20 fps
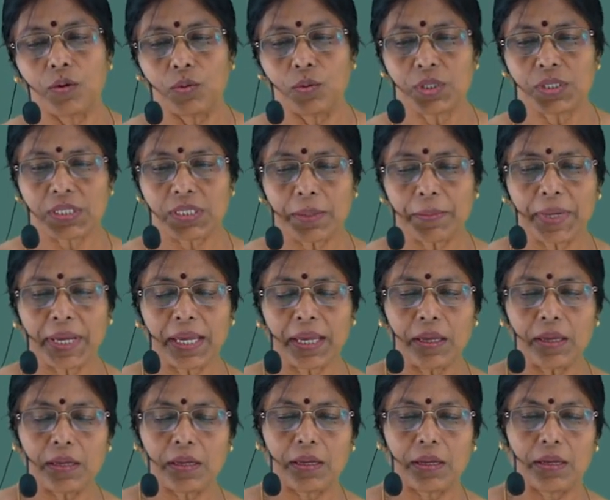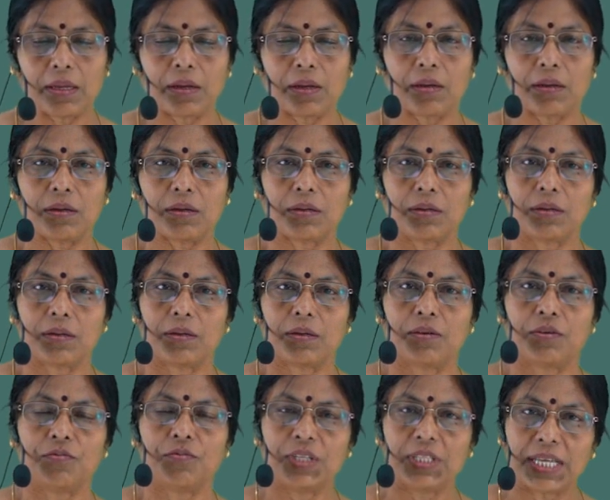उस समय
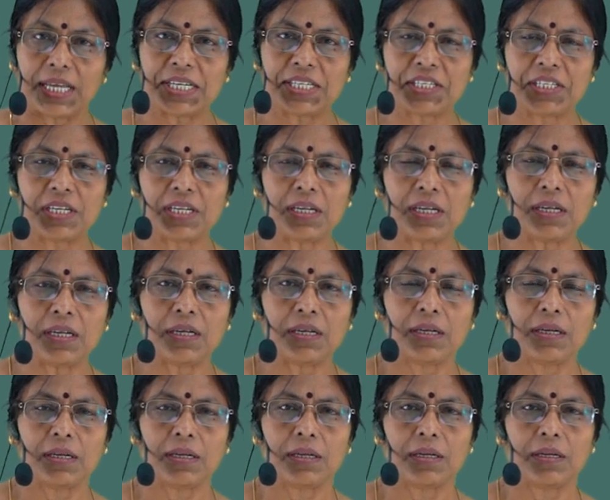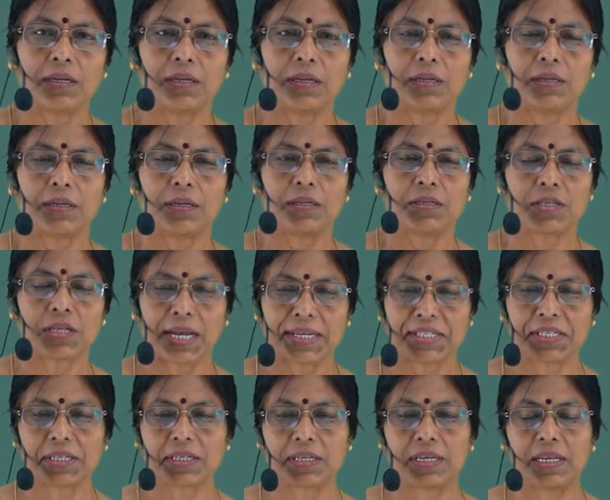विदेशी
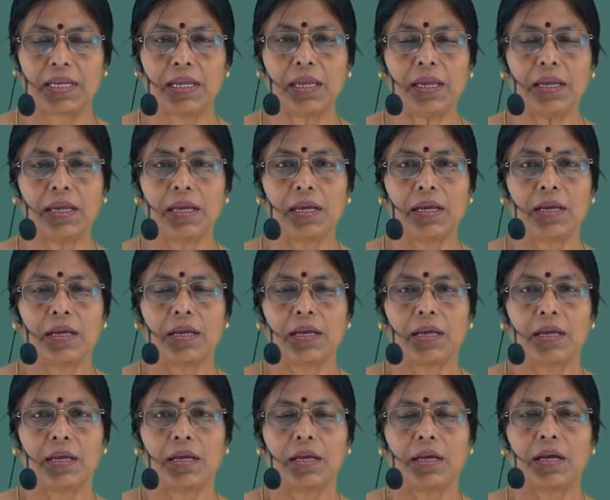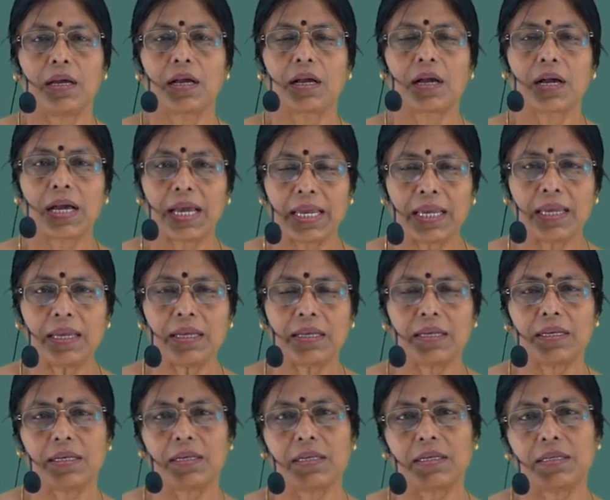शासक ने कई
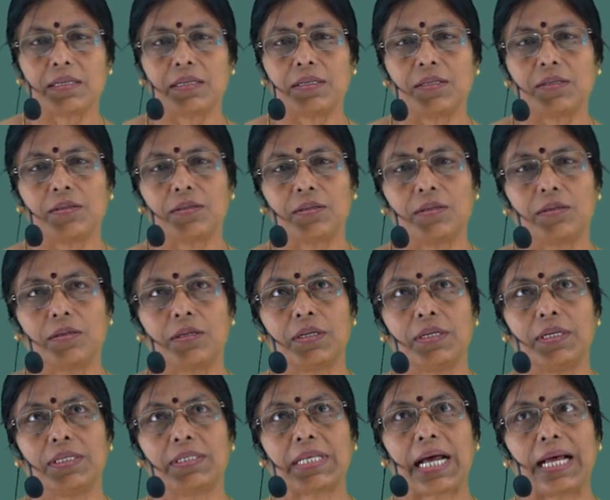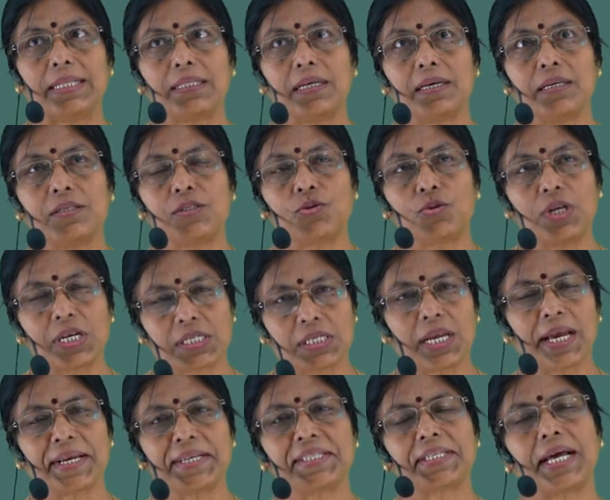ने साधन
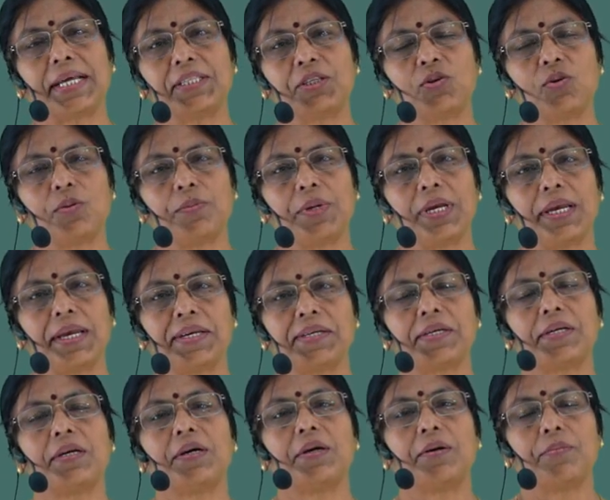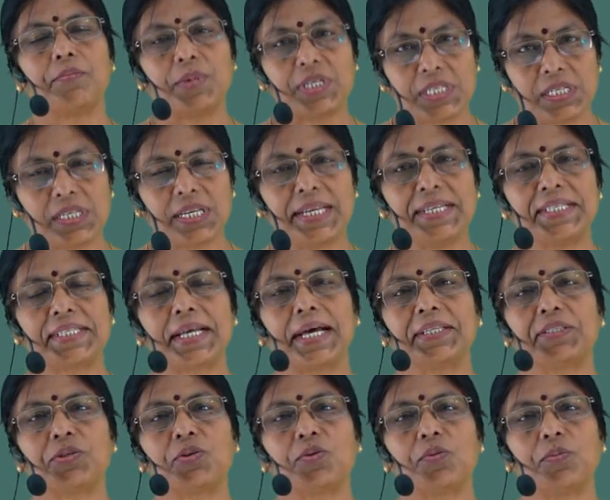सुरक्षा के साधनों में मशीनरी
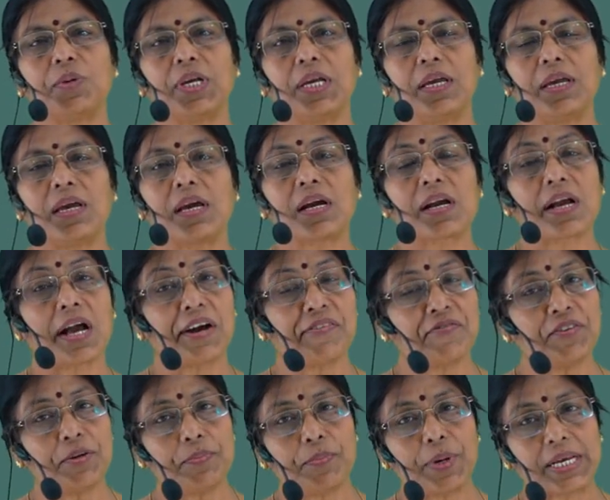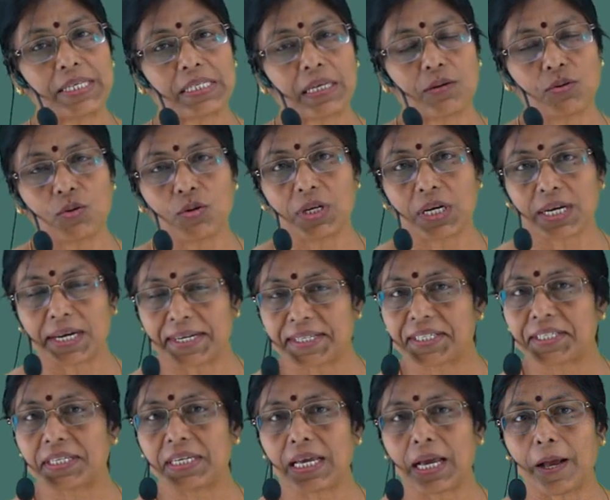साधनों में काफ़ी पैसा उन्होंने
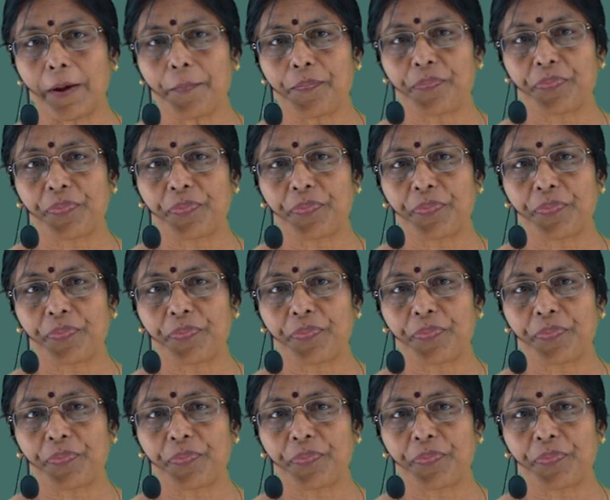खर्च किया